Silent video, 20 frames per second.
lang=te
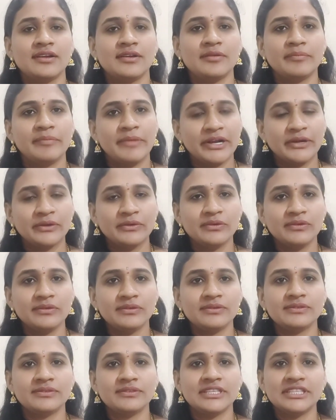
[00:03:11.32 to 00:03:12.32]
మాకు
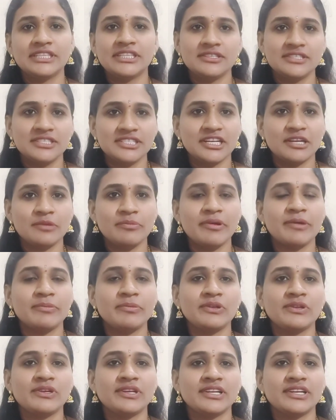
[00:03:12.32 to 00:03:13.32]
ఇద్దరు చిన్న
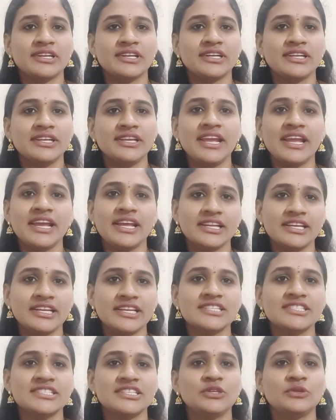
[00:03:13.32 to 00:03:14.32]
పాపలు ఉన్నారండి
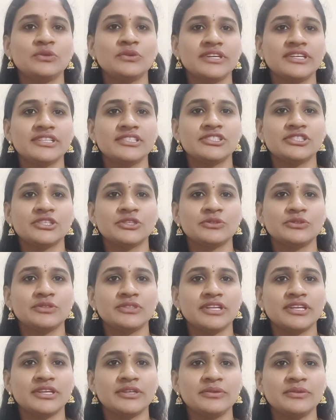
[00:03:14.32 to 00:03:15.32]
ఎల్కేజీ యూకేజీ
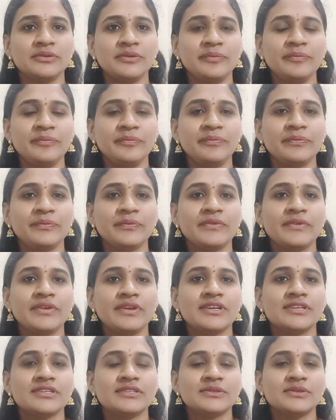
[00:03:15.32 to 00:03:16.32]
చదువుతున్నారు
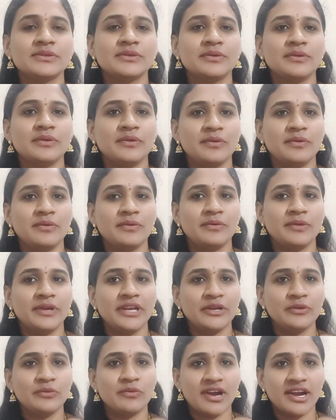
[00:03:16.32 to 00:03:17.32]
సో
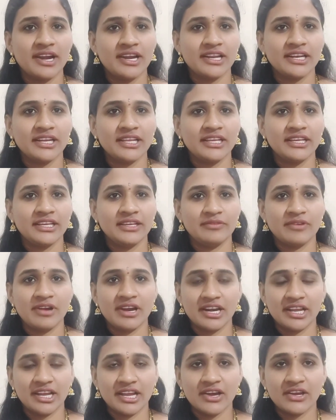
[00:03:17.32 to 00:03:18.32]
నేను వాళ్ళని
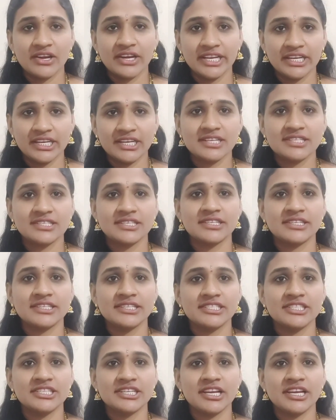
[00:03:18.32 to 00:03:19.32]
వాళ్ళకి ఆన్లైన్ క్లాస్
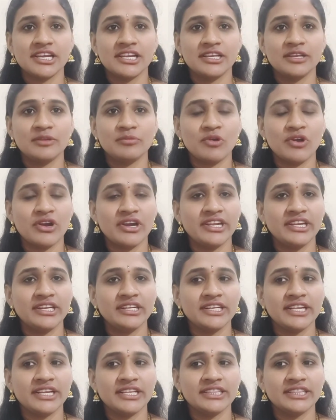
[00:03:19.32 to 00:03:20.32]
అటెండ్ చేయాలి మార్నింగ్
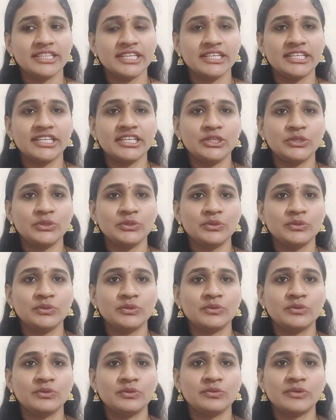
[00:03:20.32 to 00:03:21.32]
టెన్ థర్టీ టు
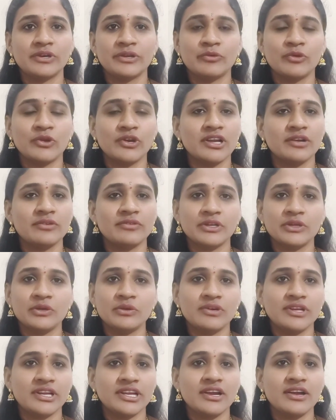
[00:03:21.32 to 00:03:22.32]
వన్ ఓ క్లాక్ వరకు
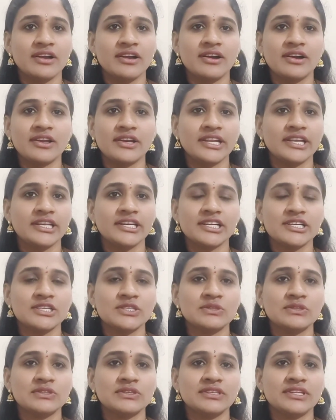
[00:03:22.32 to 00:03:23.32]
వాళ్ళకి ఆన్లైన్ క్లాస్
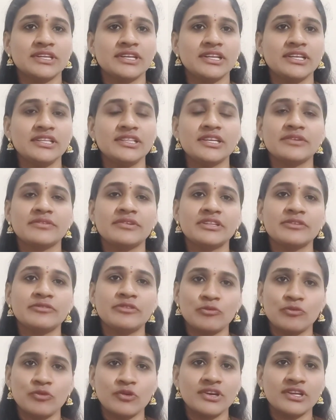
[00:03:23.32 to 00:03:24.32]
ఉంటుందండి తర్వాత
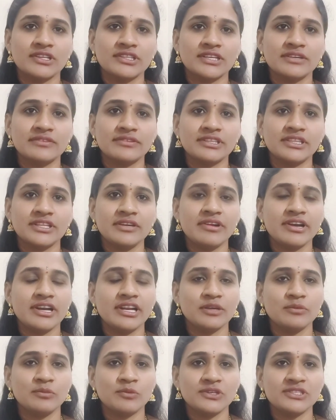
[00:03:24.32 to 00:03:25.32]
వన్ ఓ క్లాక్ తర్వాత
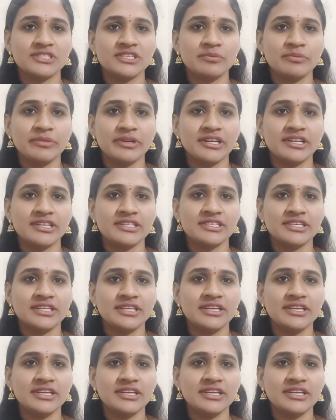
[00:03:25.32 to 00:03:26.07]
వాళ్ళకి భోజనం పెట్టేసి